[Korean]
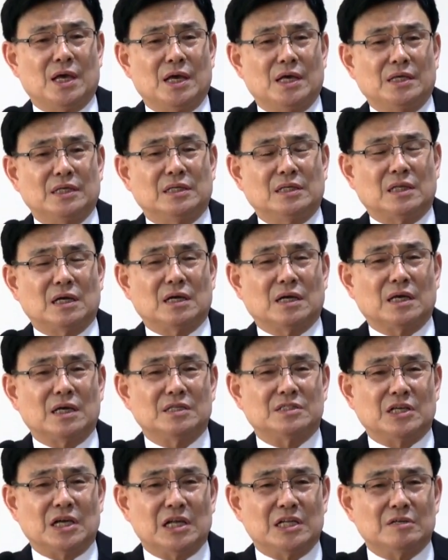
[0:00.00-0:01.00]
이
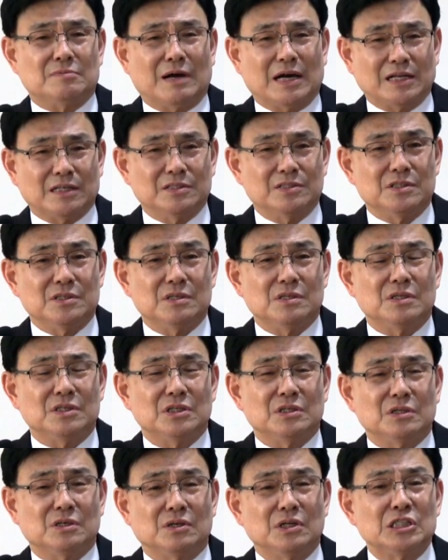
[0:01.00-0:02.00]
땅에 재림하는
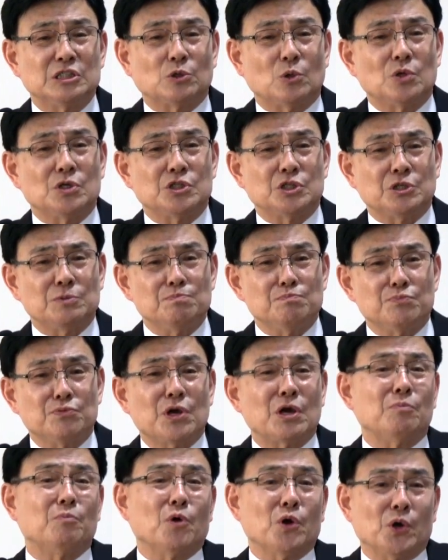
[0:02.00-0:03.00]
그리스도의
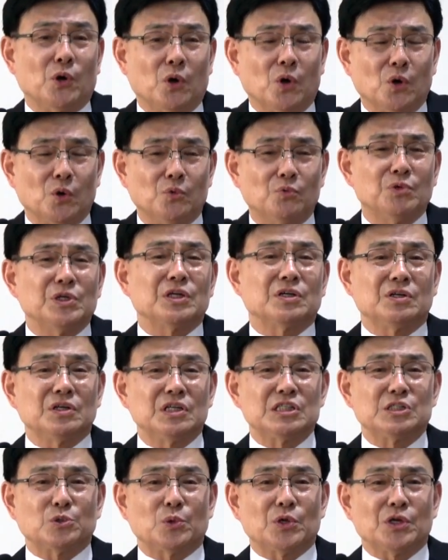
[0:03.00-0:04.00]
신부의 모형, 우리
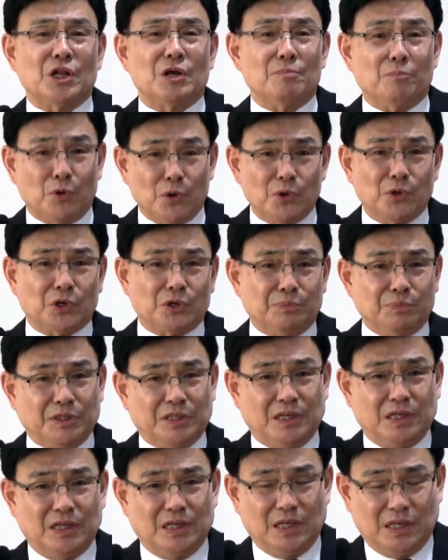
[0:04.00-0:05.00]
그리스도인의
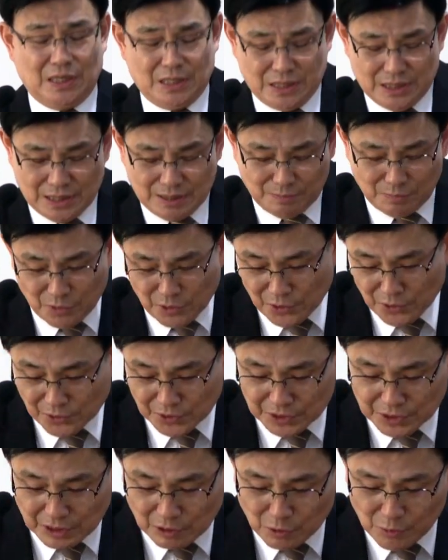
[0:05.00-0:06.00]
모형입니다.
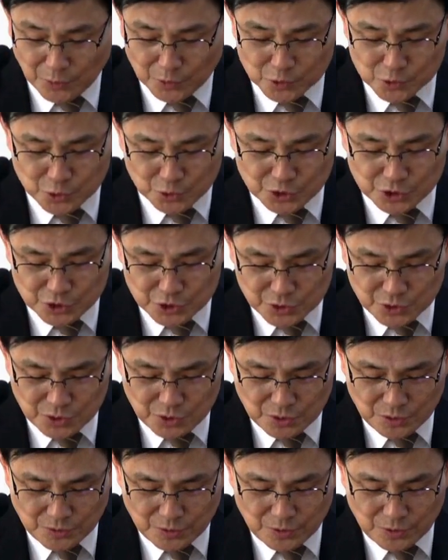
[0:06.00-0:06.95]
모형이라고 볼 수 있죠.